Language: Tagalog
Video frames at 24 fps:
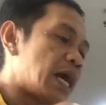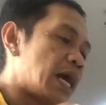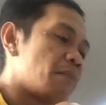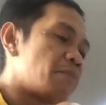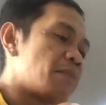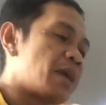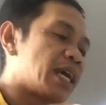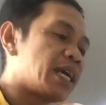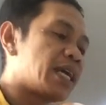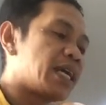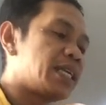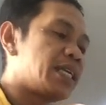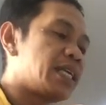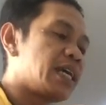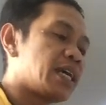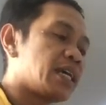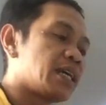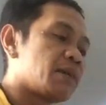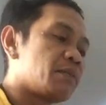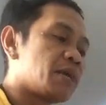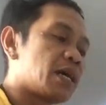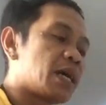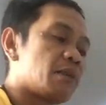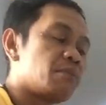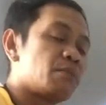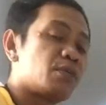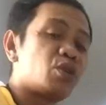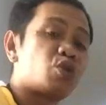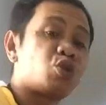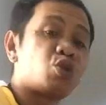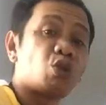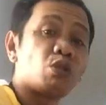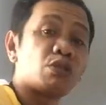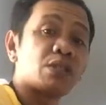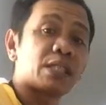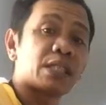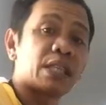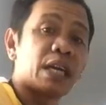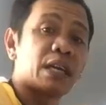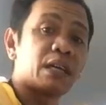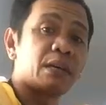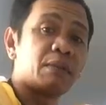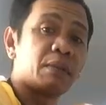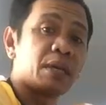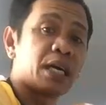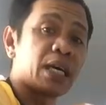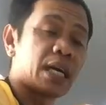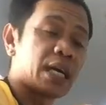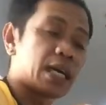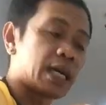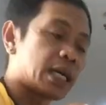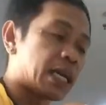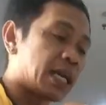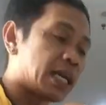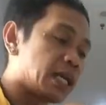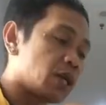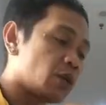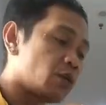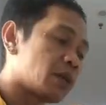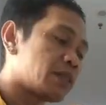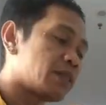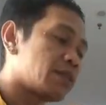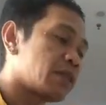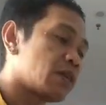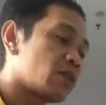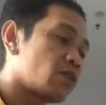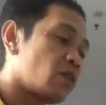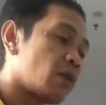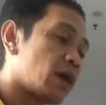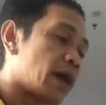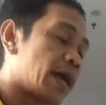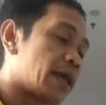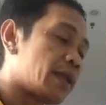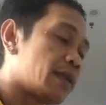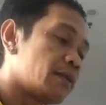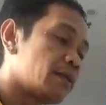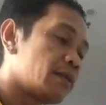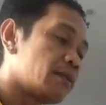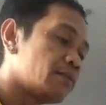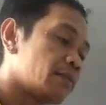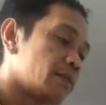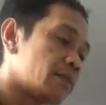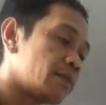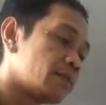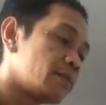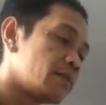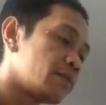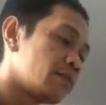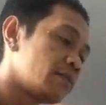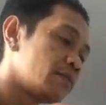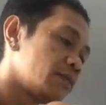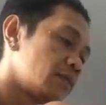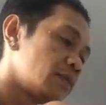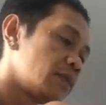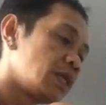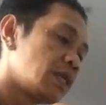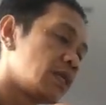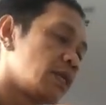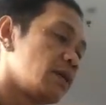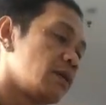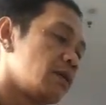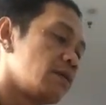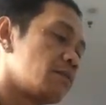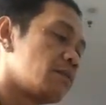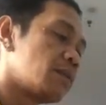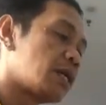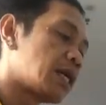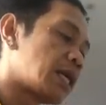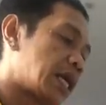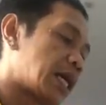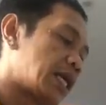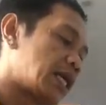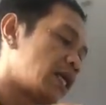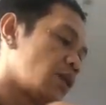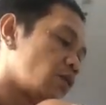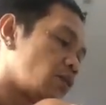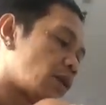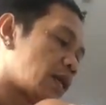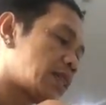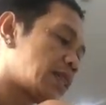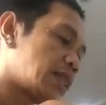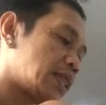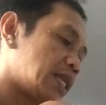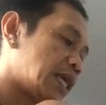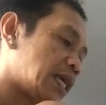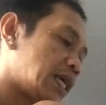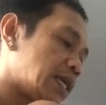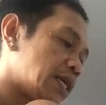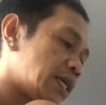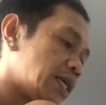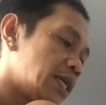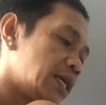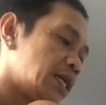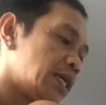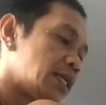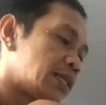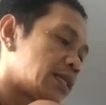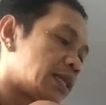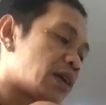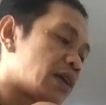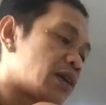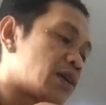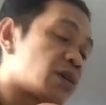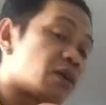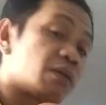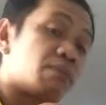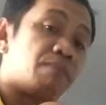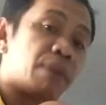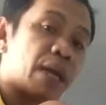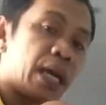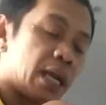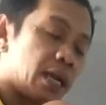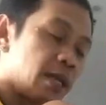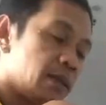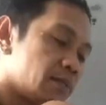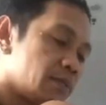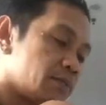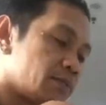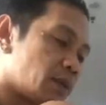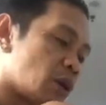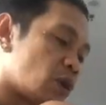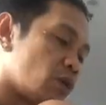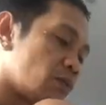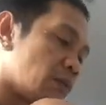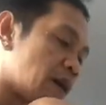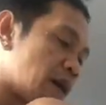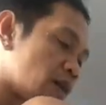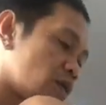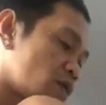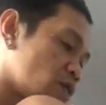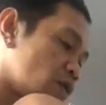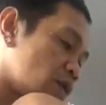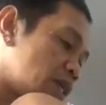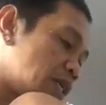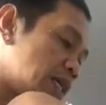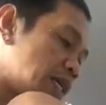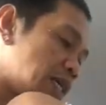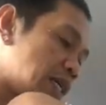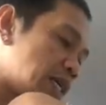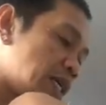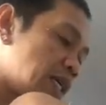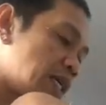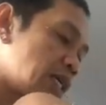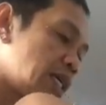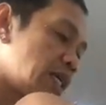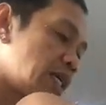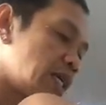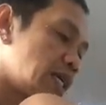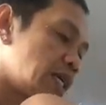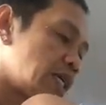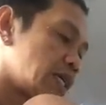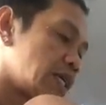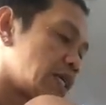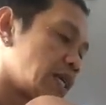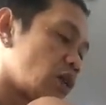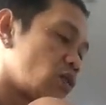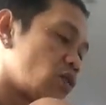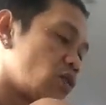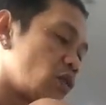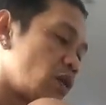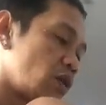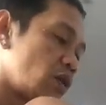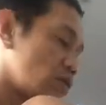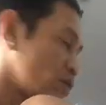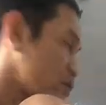amega di ang mga ambisyosa, ang mga kaliwat ni Kuan, mga kaliwat ni Tinkerbell, pag umangkon ni Dagon